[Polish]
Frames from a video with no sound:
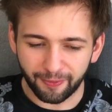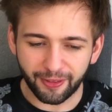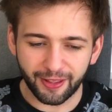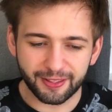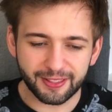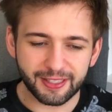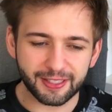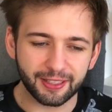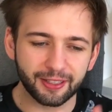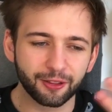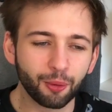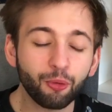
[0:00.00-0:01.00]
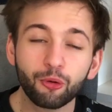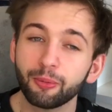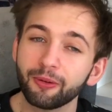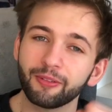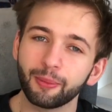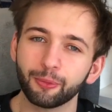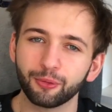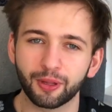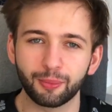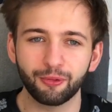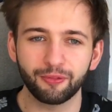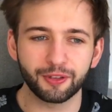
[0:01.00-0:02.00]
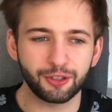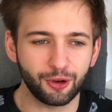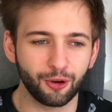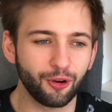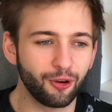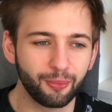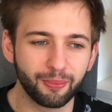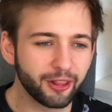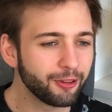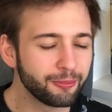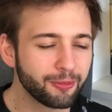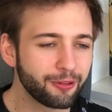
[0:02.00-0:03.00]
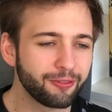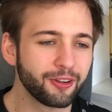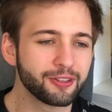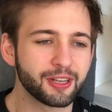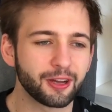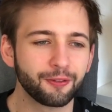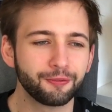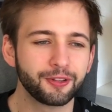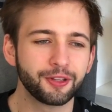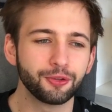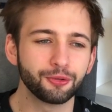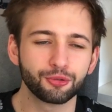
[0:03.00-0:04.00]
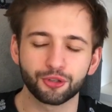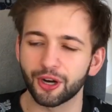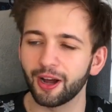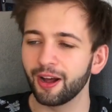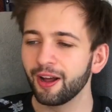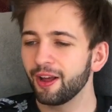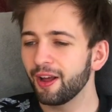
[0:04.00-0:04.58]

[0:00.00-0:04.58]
Więc e, no, mógłbym wam tutaj mówić o metamorfozach Owidiusza,